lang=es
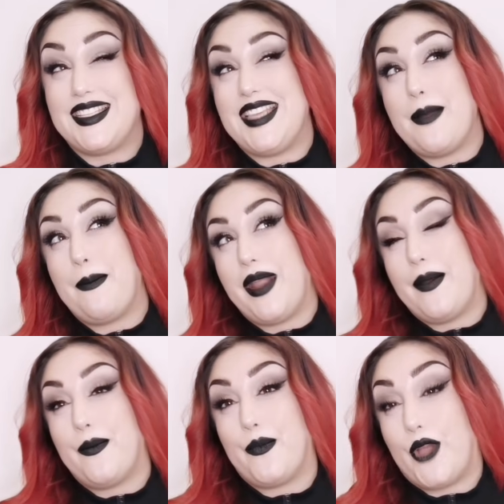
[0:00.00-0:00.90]

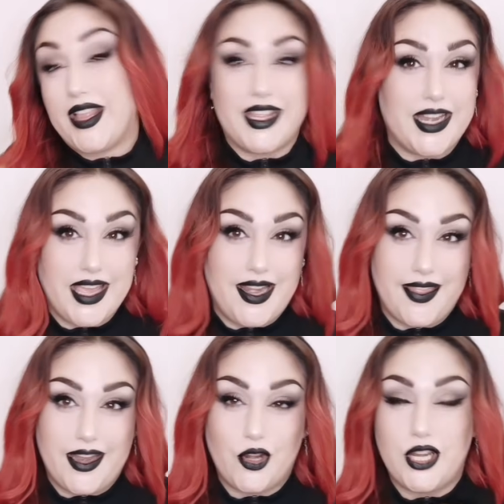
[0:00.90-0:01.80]
siempre voy a tener que ir
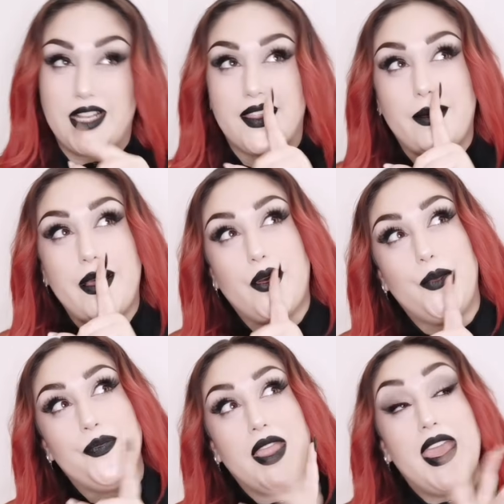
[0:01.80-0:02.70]
de negro en el
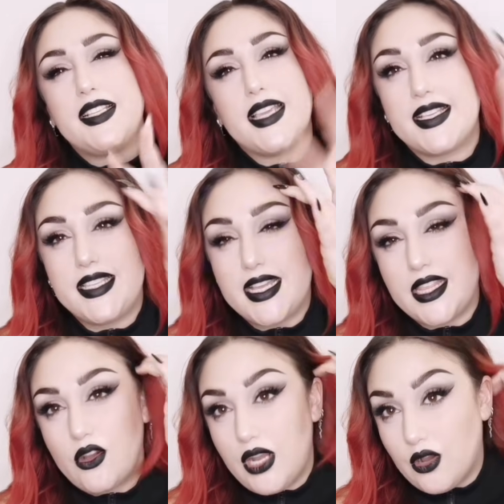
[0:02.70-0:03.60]
trabajo. Y ahora sí que sí que
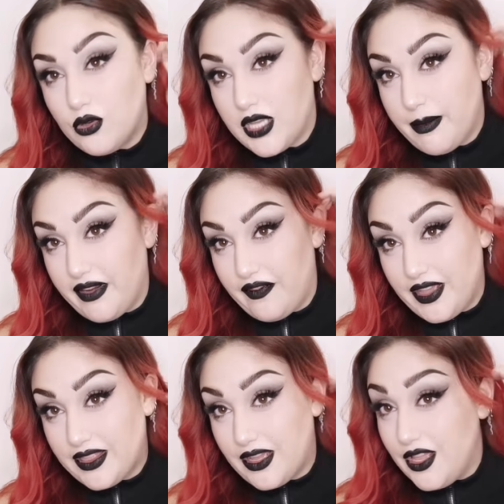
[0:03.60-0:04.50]
tengo la excusa
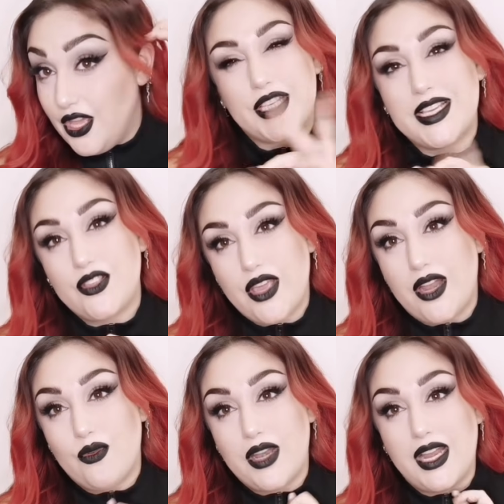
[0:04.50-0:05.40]
perfecta. Yo sé que sois
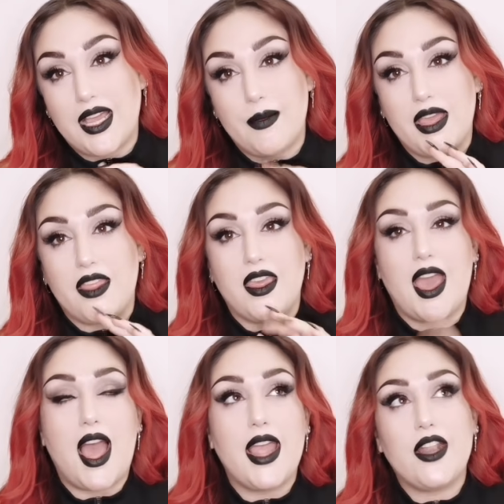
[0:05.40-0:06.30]
algunas las que me
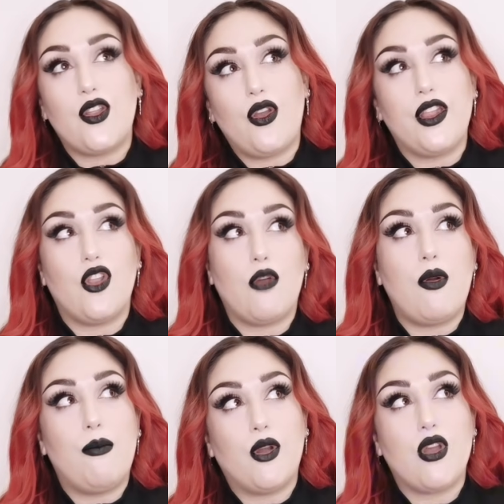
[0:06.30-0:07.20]
decís, ay no,
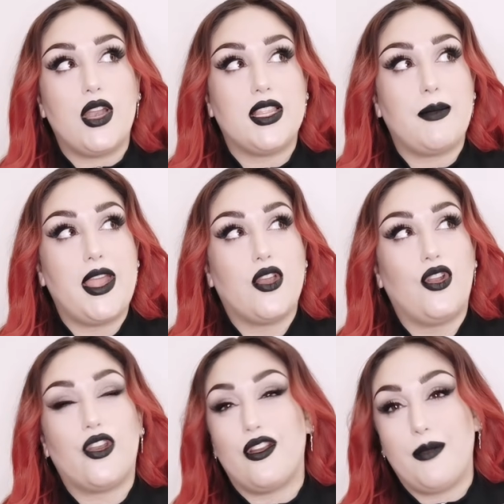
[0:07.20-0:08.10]
innovo un poco con el tema del
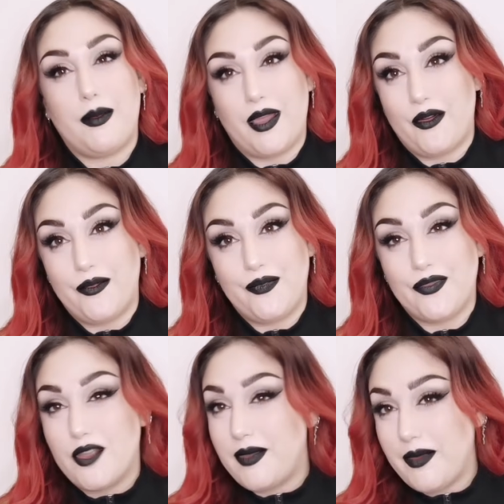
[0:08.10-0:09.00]
color. No me veo,
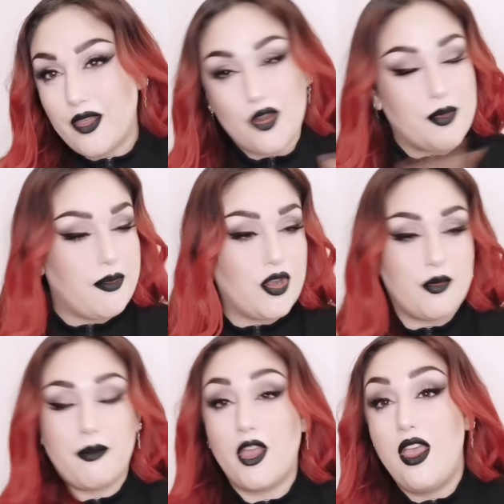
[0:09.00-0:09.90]
no me veo, no me veo,
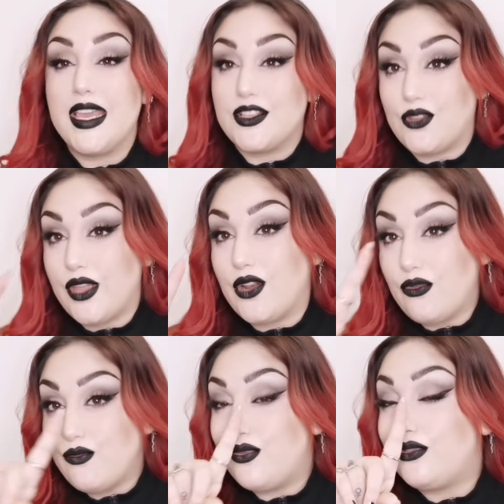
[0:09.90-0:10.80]
no me veo. Y estoy en
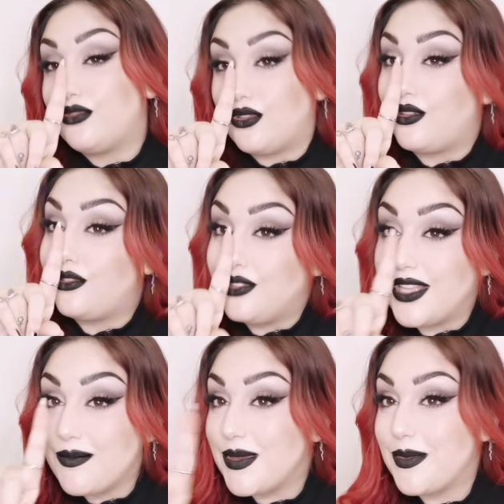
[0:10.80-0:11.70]
un punto
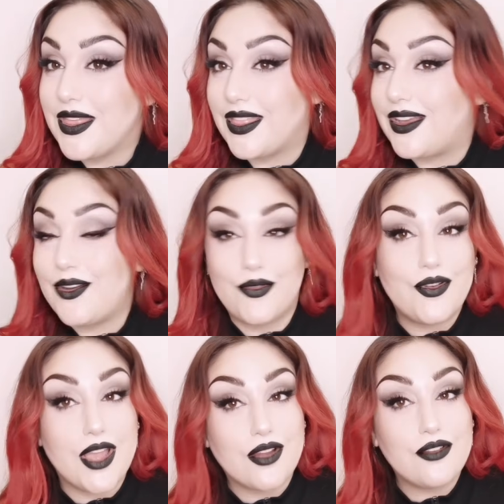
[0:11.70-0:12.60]
de mi vida, os
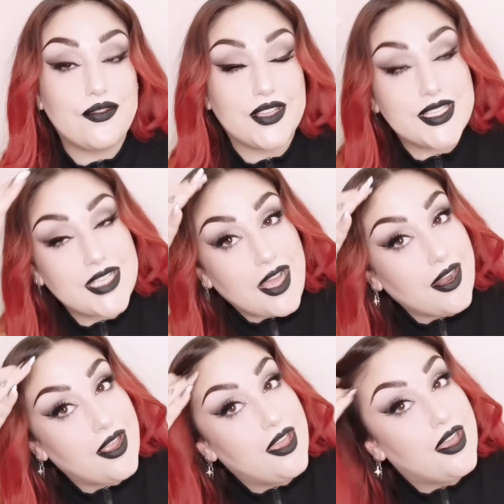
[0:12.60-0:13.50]
voy a confesar,